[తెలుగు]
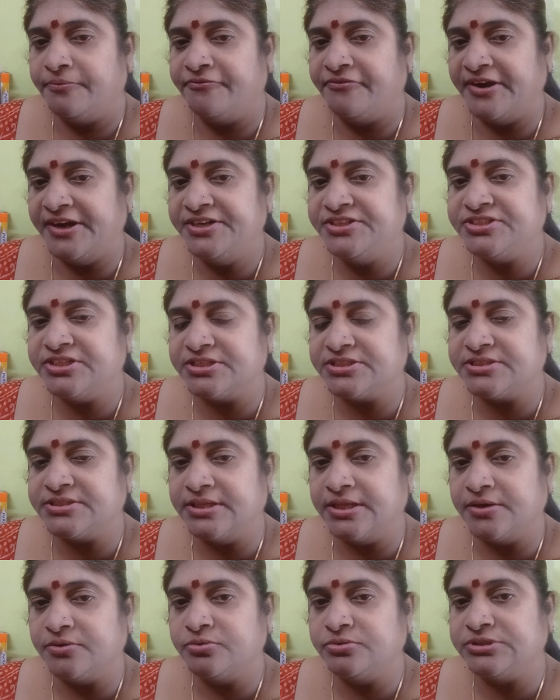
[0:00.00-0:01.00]
ఫైట్
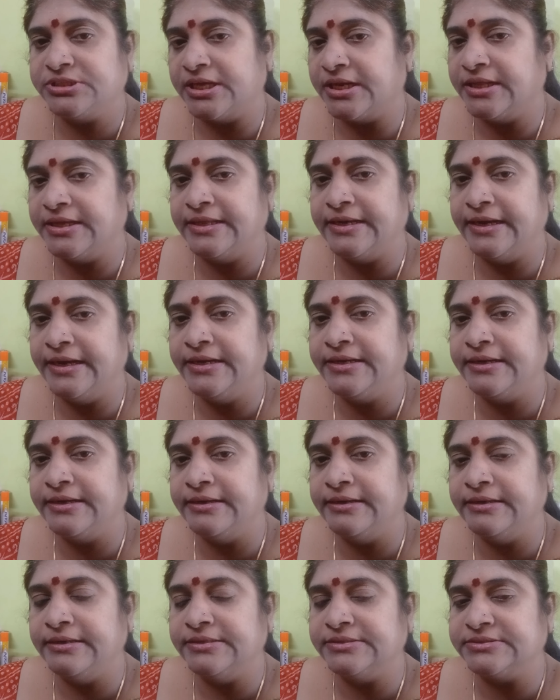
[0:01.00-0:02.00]
చేస్తున్నారు చాలా గ్రేట్
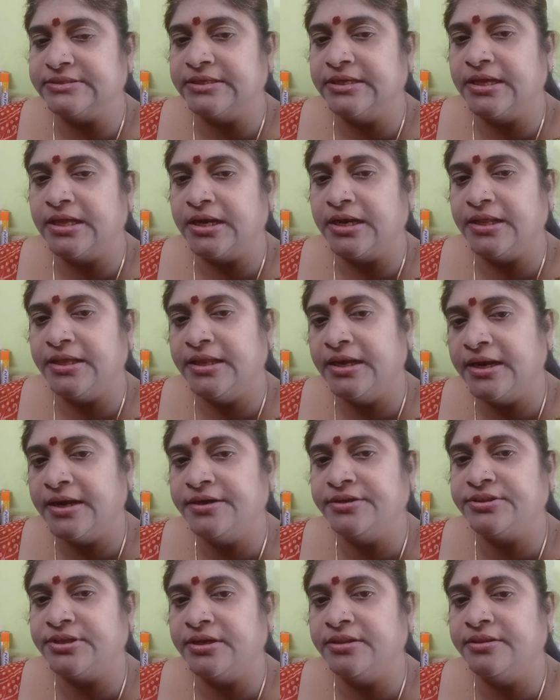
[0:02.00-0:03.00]
అండి నిజంగా
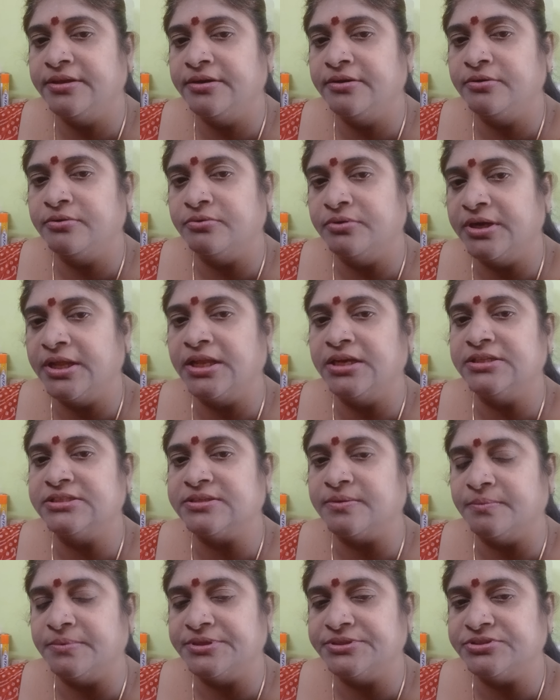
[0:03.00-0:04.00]
ఇలాంటి తల్లిదండ్రులు ఉండాలి
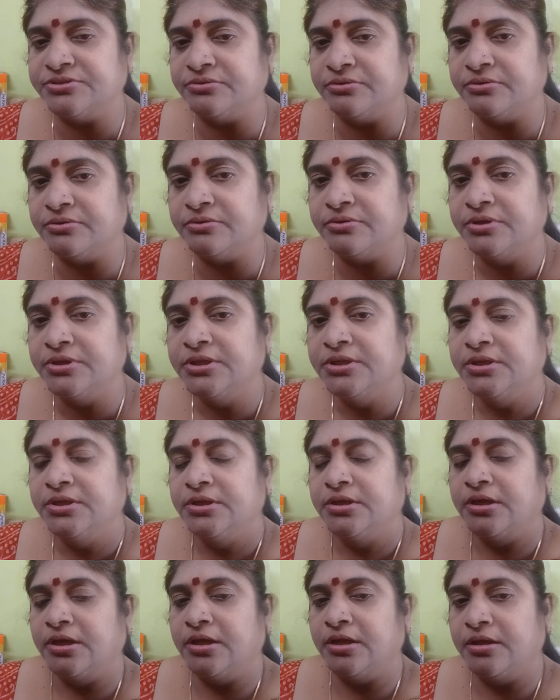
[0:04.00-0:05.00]
సమాజంలో
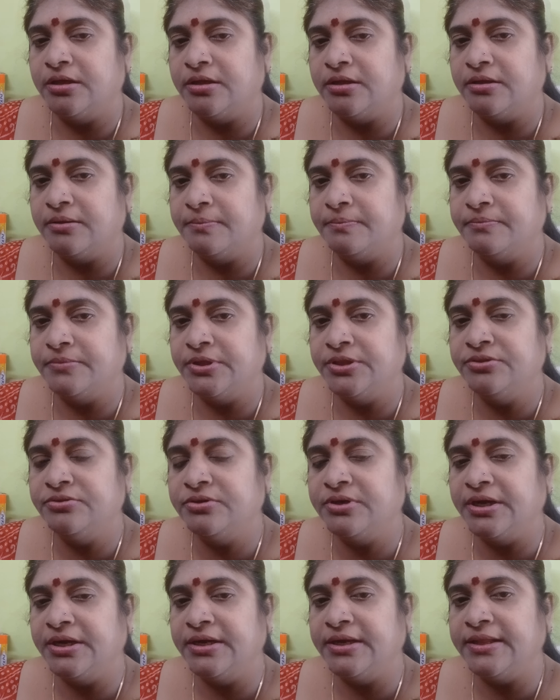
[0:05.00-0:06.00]

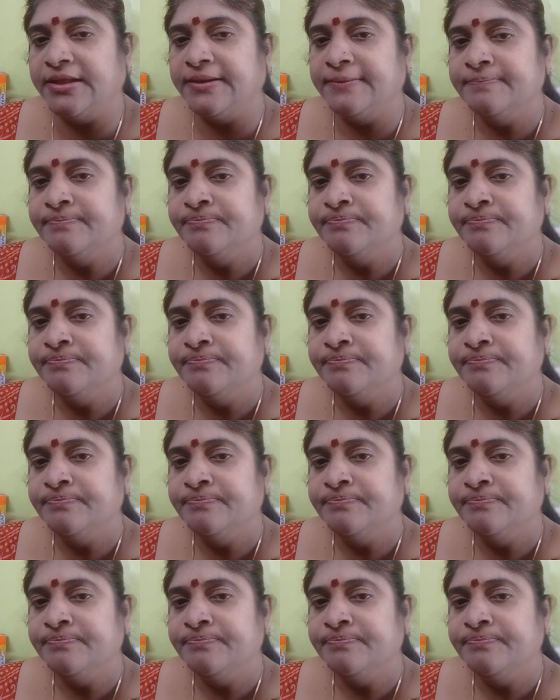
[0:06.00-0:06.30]
ఎందుకంటే